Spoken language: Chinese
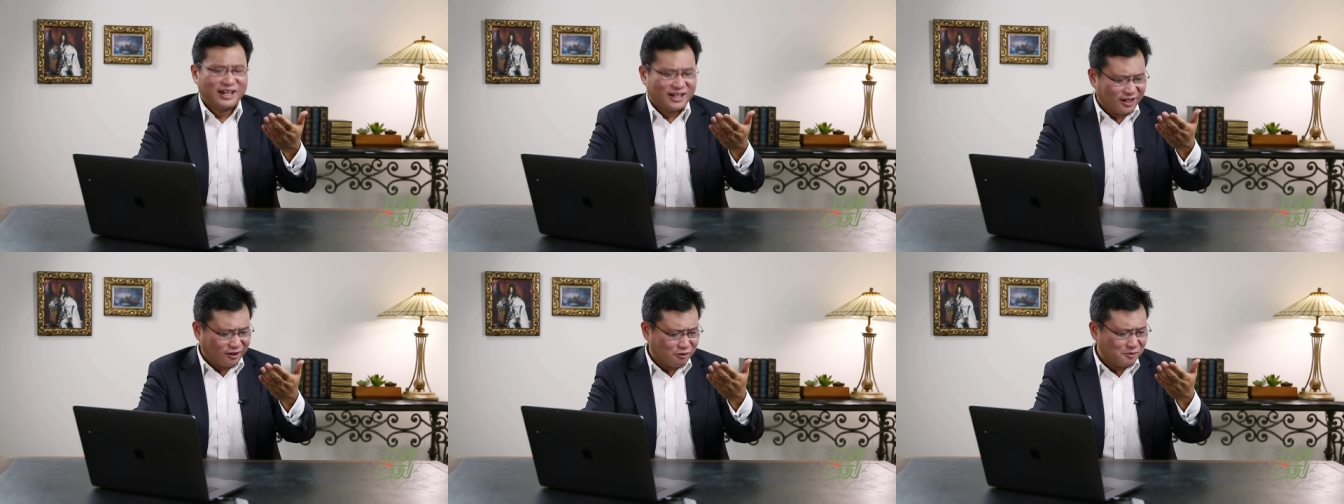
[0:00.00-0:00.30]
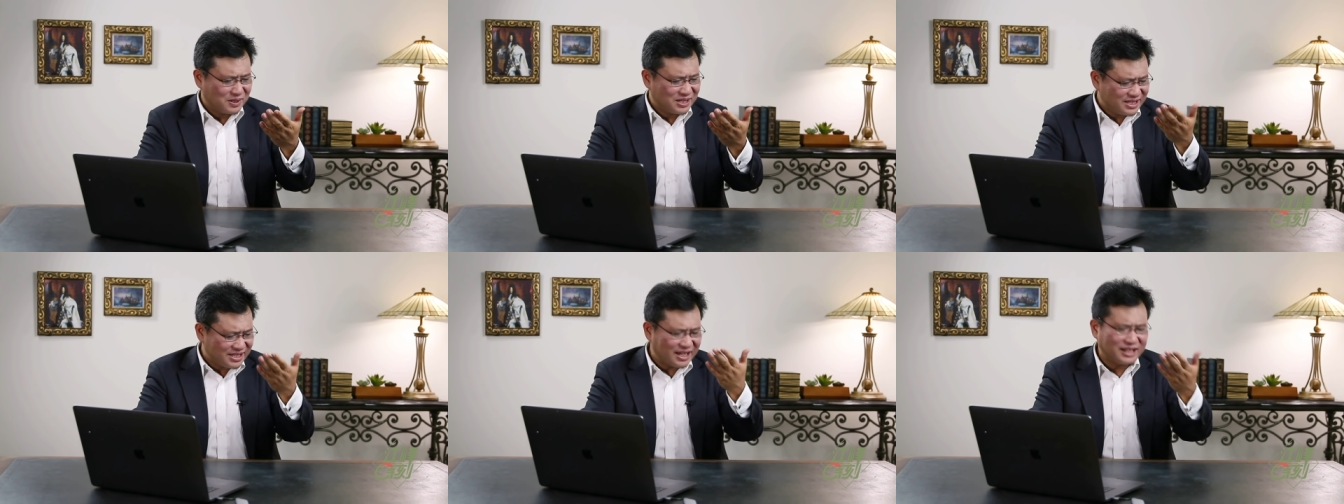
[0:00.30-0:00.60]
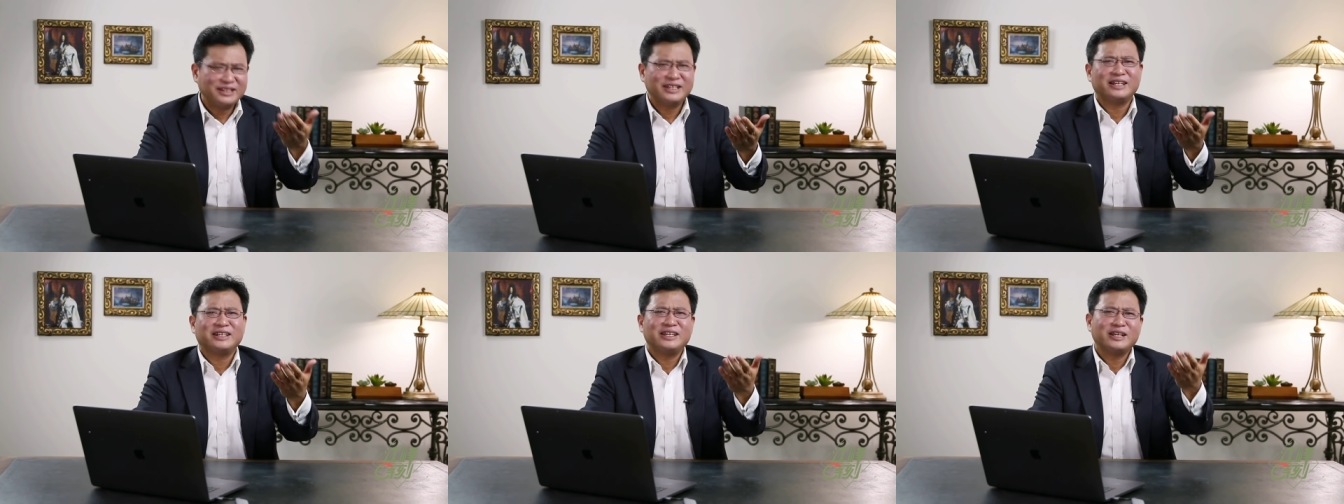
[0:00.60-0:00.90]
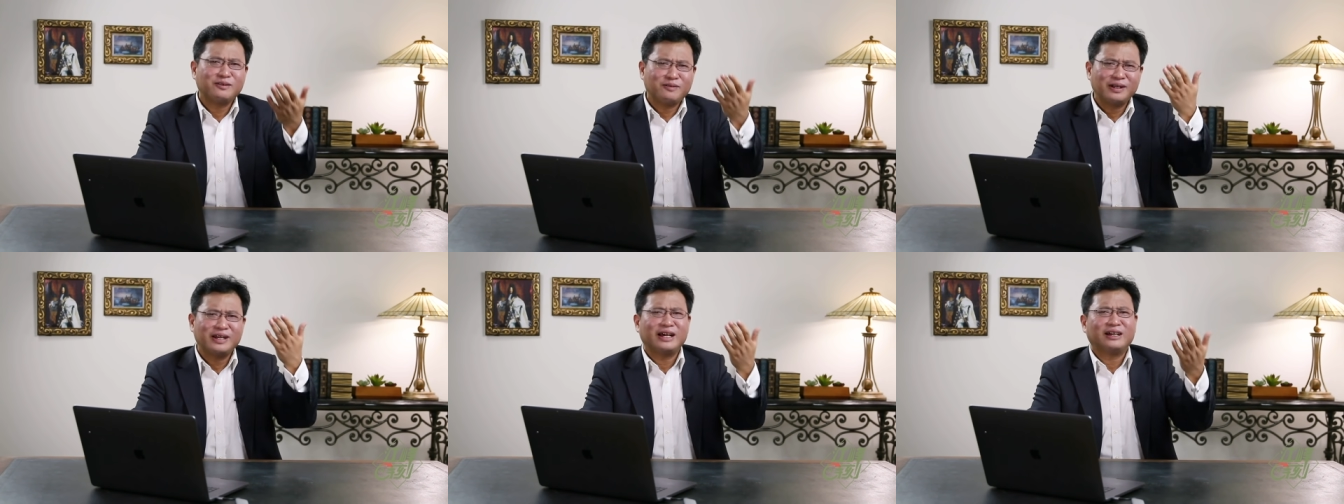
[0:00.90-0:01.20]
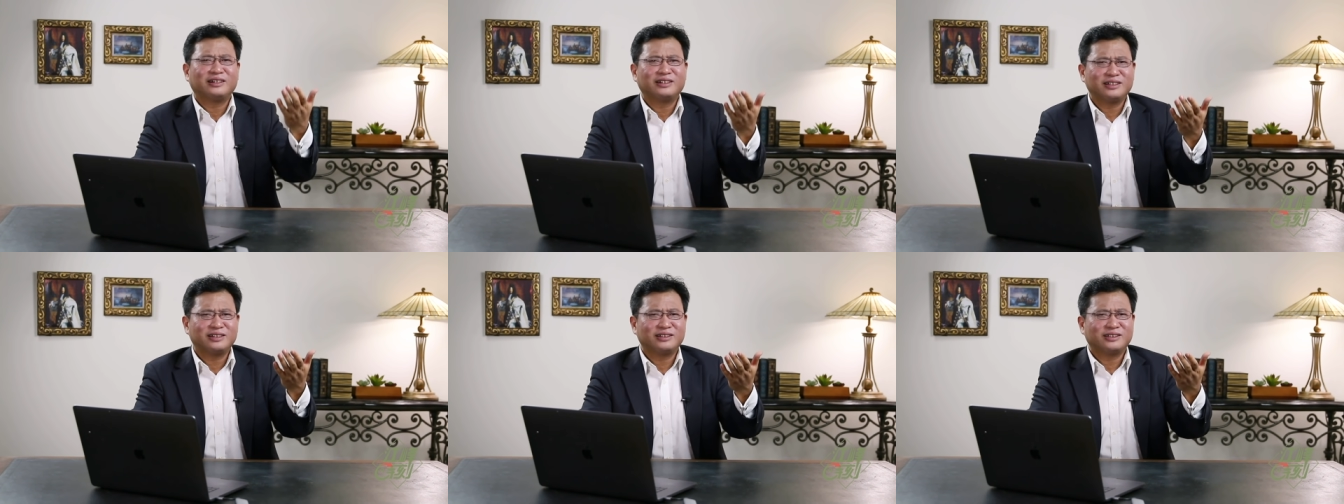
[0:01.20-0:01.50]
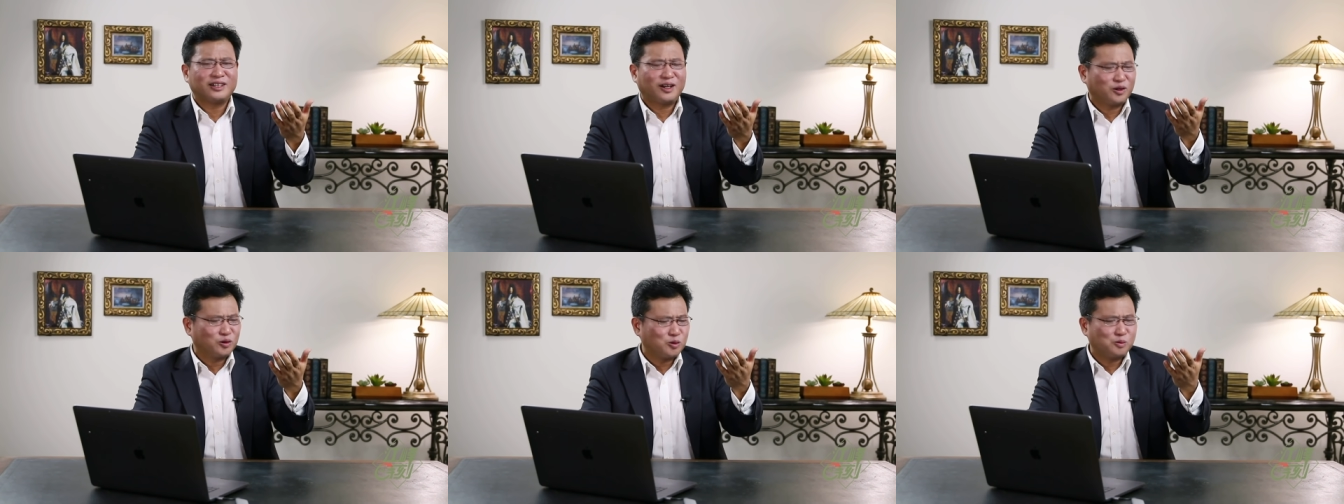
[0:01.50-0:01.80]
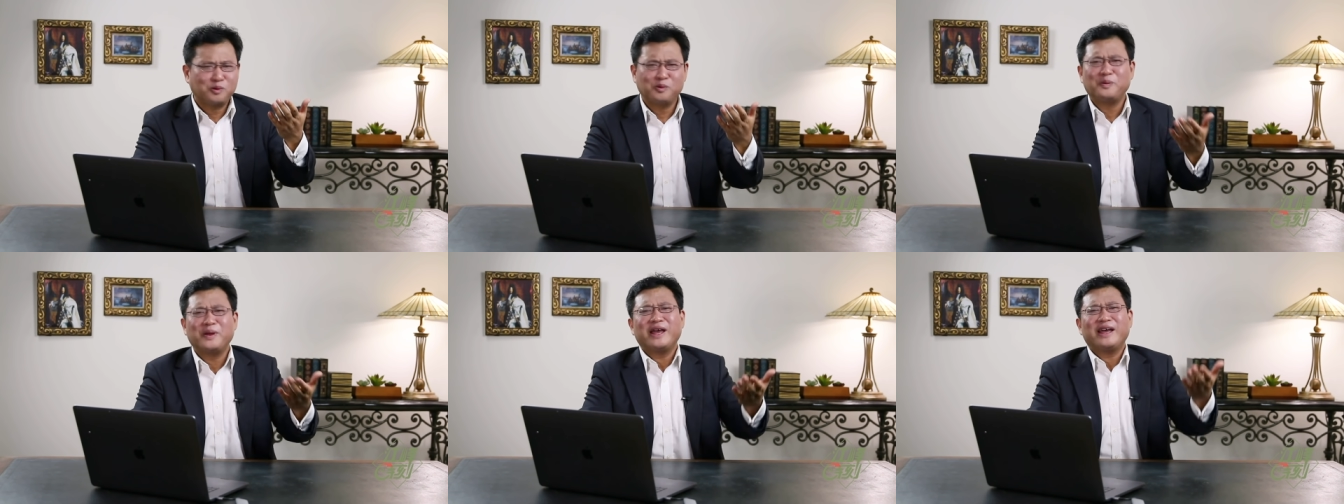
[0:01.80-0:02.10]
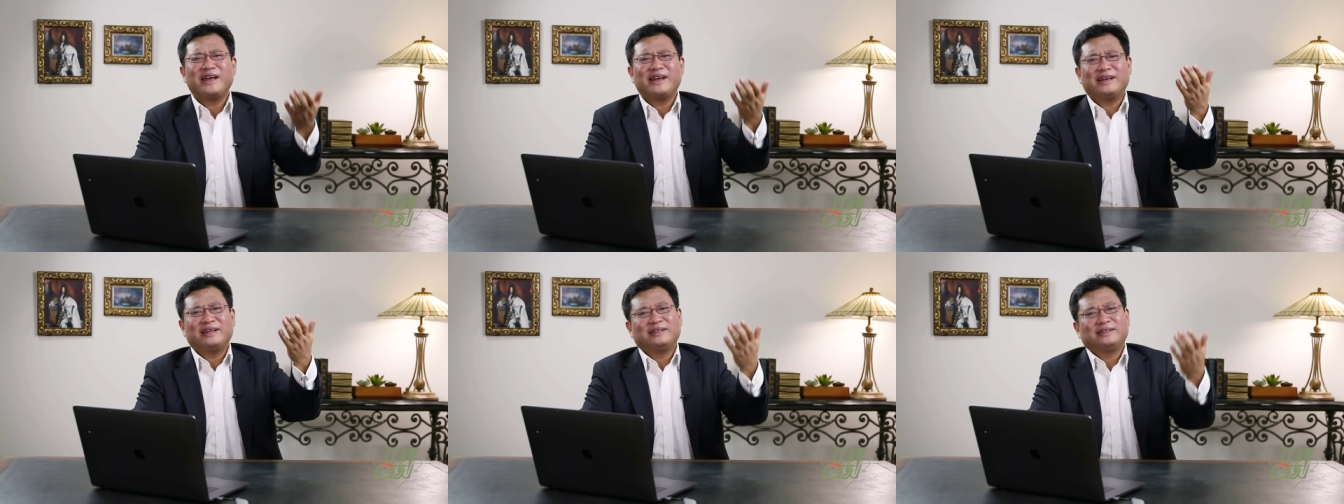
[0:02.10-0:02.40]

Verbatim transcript: 让我们坚定“一国两制”道路不变